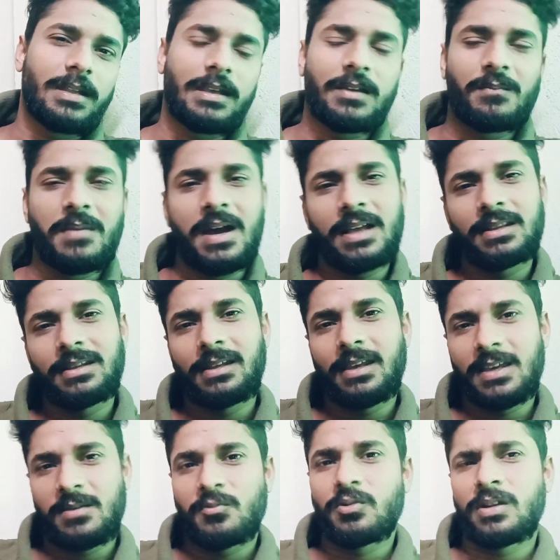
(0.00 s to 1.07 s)
एक बात
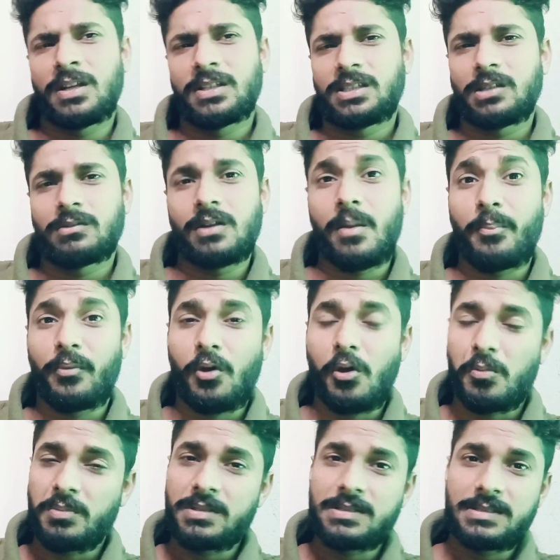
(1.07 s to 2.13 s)
यही बोलना चाहूँगा
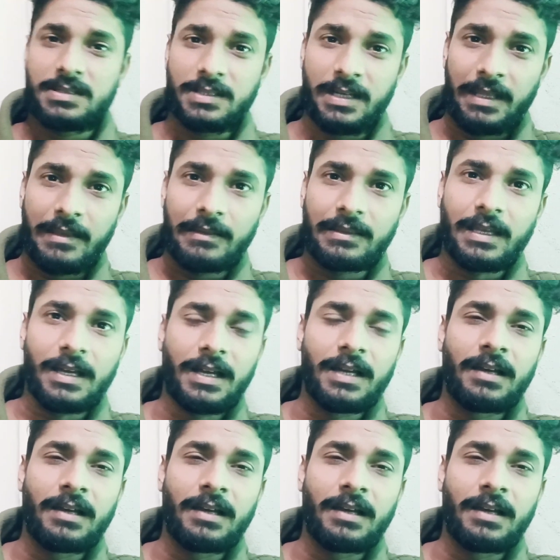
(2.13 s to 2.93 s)
प्रॉमिस डे था